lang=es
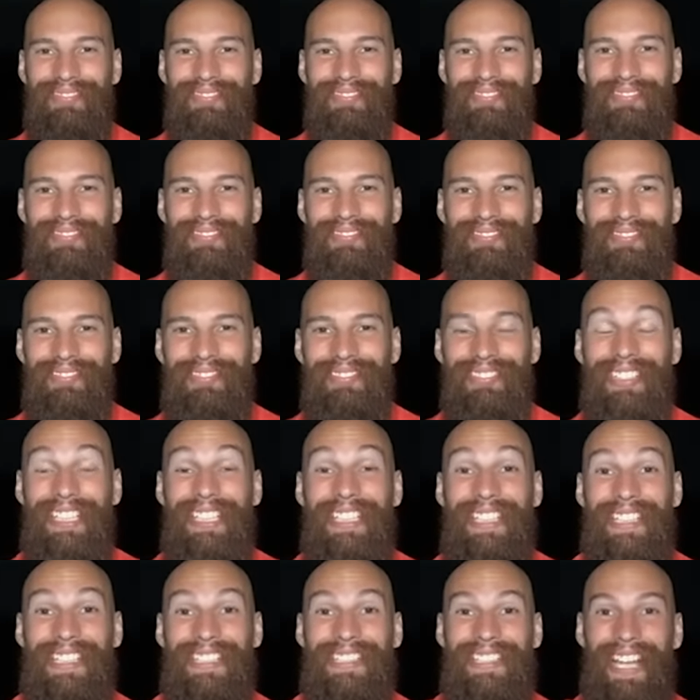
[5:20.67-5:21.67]
Nuevo León.
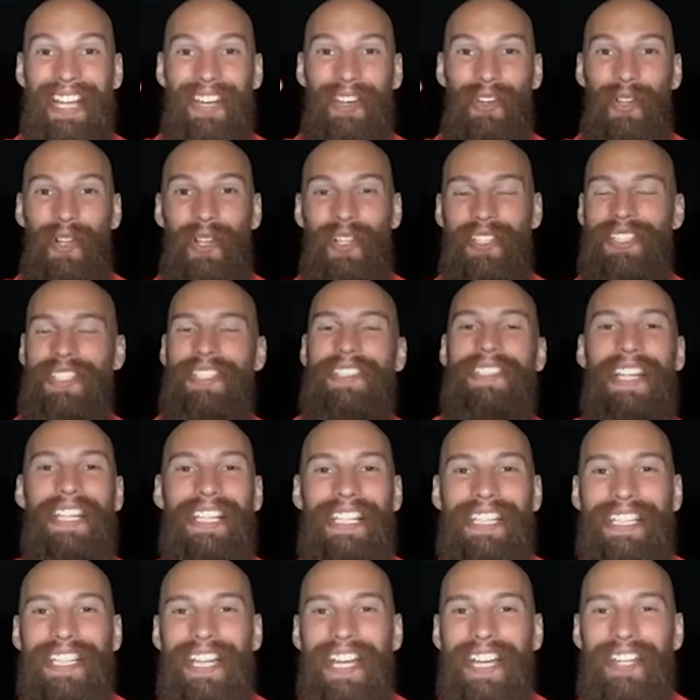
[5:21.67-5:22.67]
Saludos hasta
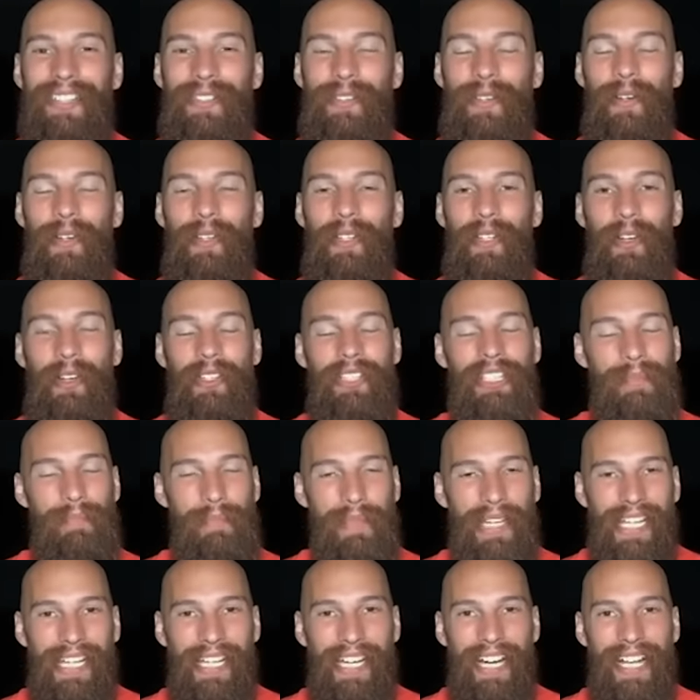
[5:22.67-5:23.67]
Linares, Nuevo León y
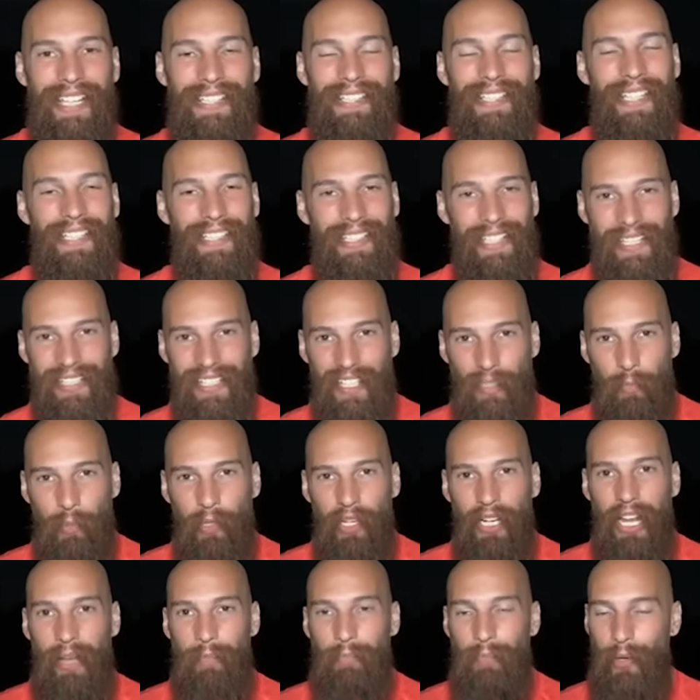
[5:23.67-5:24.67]
mil gracias. Gracias
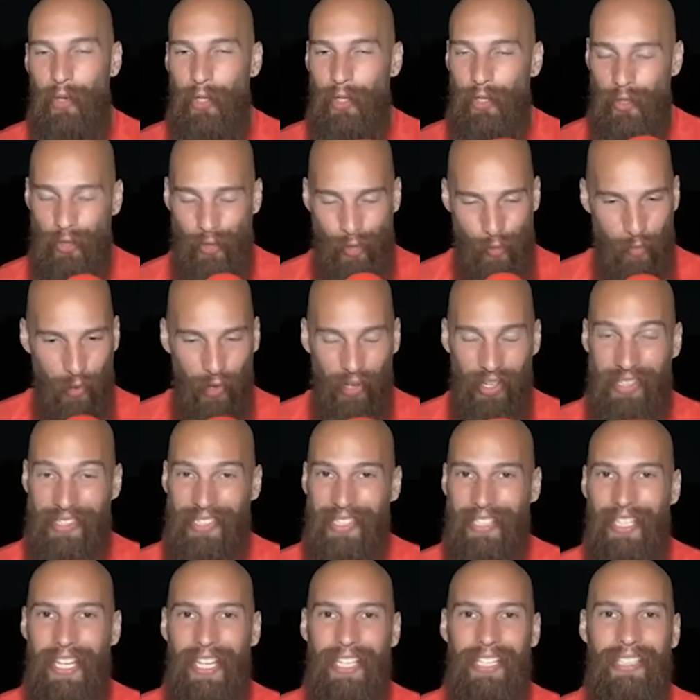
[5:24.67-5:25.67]
por el apoyo. Como les
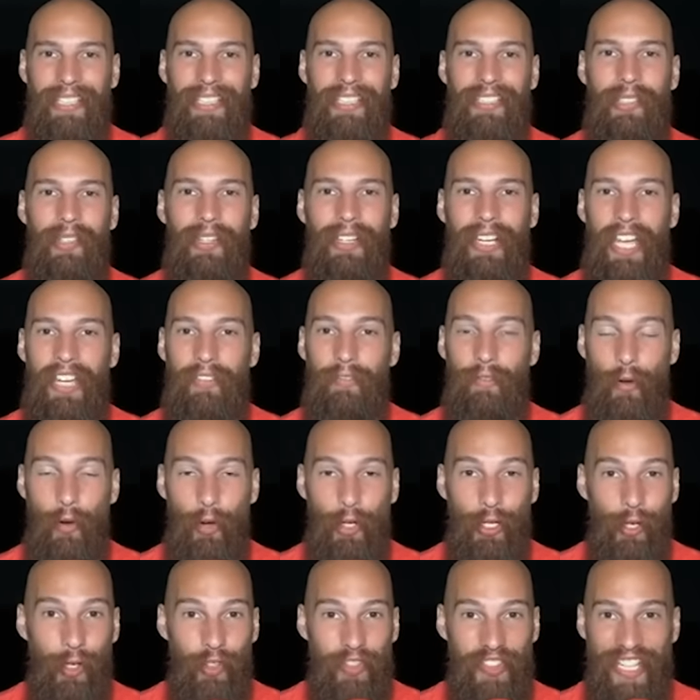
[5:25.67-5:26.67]
dije al inicio del live,
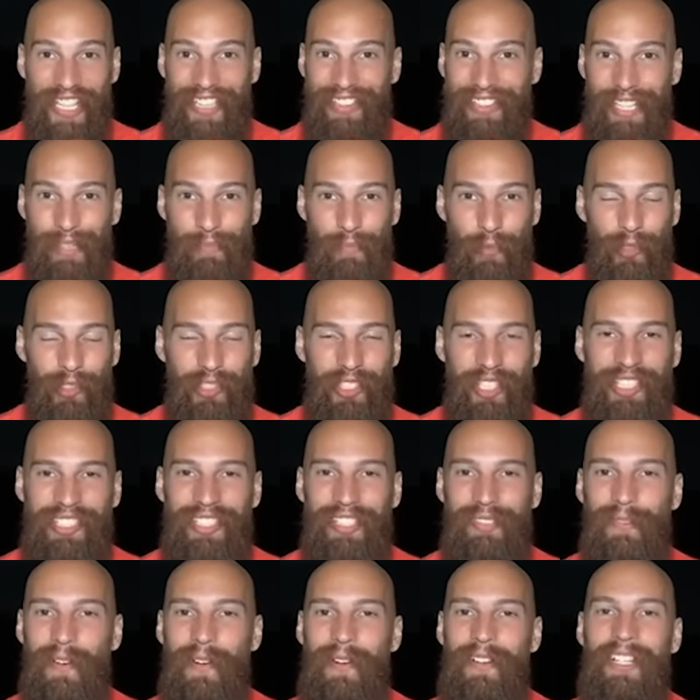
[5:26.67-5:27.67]
hoy lo sentí
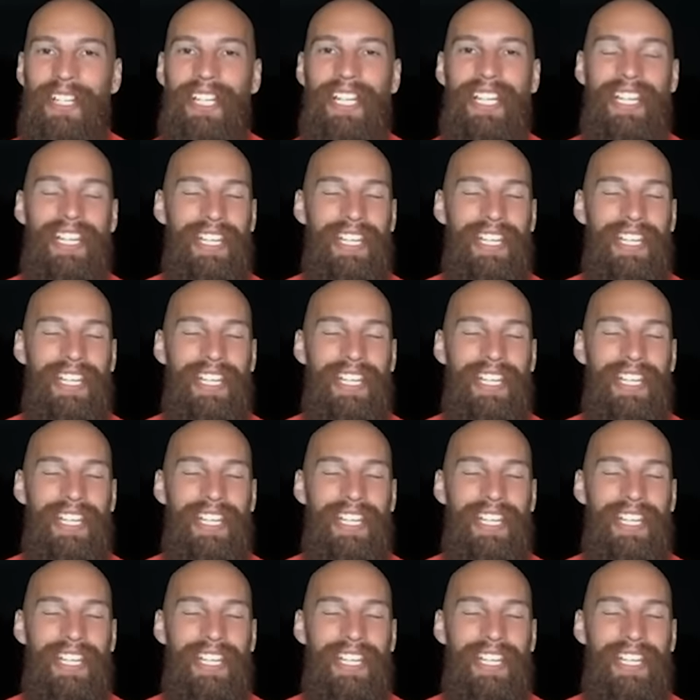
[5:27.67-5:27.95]
muchísimo.